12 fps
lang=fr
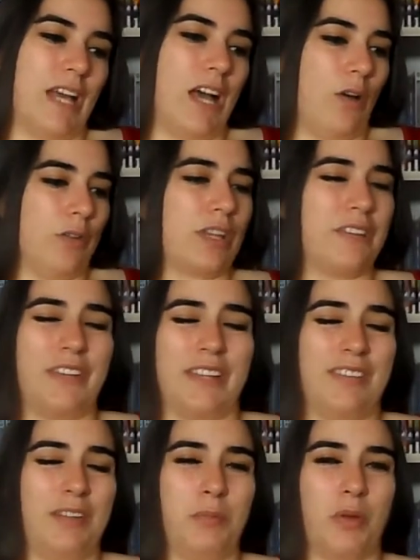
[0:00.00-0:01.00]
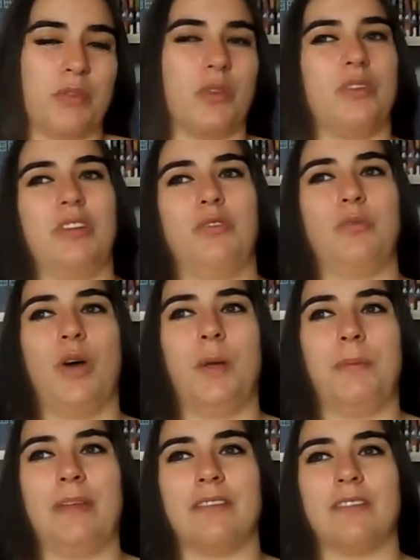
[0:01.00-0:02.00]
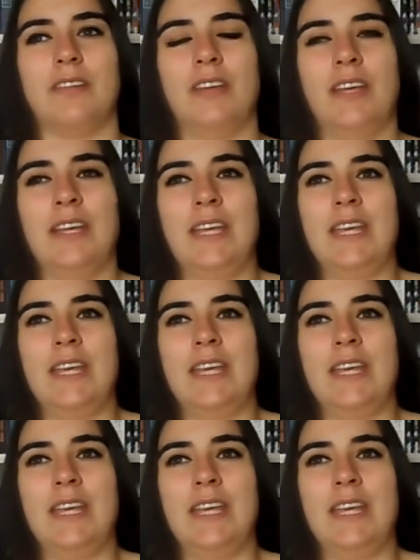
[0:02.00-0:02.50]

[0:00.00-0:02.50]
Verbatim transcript: rentrer facilement dans l'histoire parce que